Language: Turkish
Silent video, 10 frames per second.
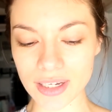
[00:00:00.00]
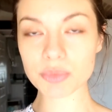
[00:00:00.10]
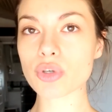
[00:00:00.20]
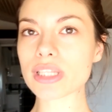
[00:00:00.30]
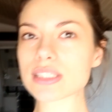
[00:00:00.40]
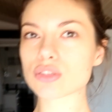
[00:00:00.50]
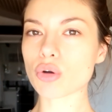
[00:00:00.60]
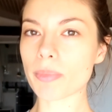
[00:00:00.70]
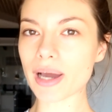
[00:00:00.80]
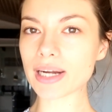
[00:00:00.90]
Şimdi buraları
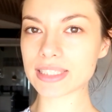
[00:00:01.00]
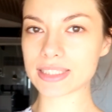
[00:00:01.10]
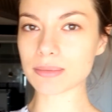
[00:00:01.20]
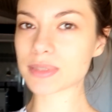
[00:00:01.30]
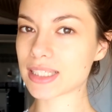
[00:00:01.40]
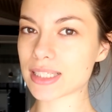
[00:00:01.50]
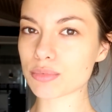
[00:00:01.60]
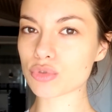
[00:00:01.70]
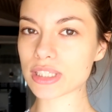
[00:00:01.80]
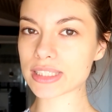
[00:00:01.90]
toparlayacağım. Size
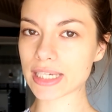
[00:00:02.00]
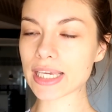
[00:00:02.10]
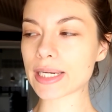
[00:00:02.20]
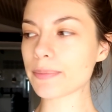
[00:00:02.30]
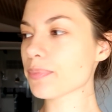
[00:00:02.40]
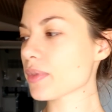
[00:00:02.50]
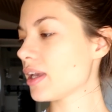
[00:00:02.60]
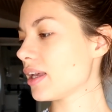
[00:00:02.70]
de bunu da çekerim.